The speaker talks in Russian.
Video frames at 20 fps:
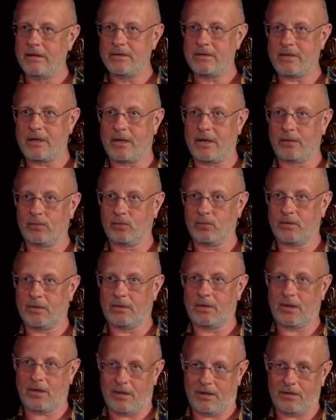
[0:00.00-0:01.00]

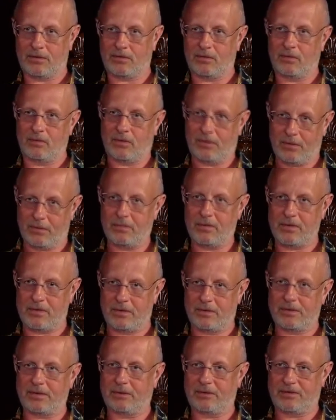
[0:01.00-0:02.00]
Тиканутого, как это он
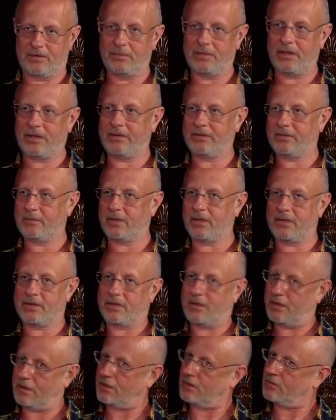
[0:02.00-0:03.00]
обычно сам себя
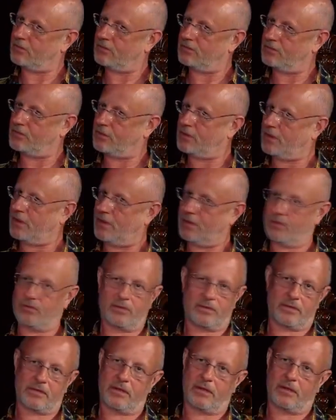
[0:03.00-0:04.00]
изображает, а тут все-таки
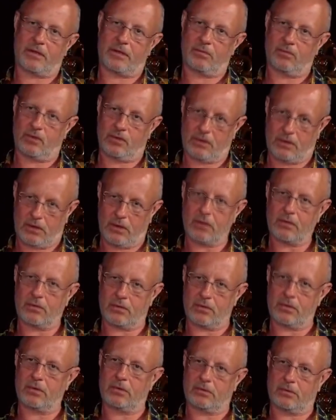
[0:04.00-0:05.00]
актерская работа
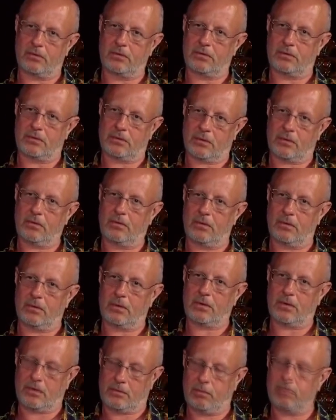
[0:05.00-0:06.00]
хорошая тоже такое,
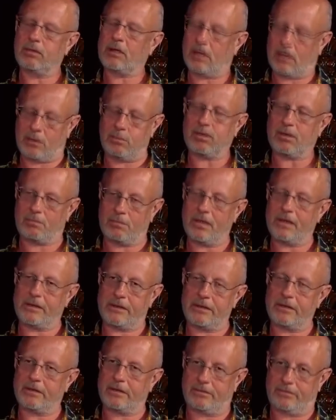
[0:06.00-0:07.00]
как, как про
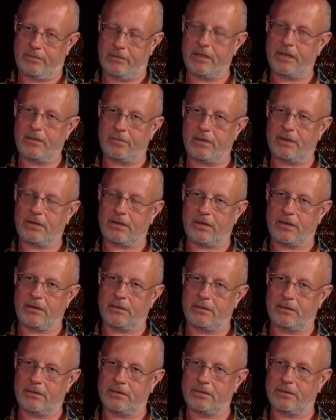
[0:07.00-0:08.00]
бандитов мне
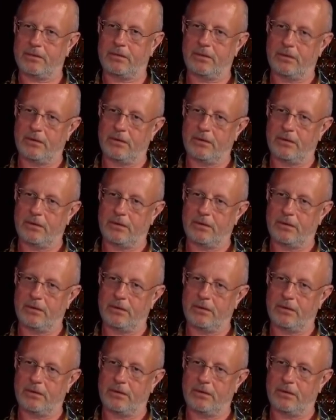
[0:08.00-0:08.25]
понравилось.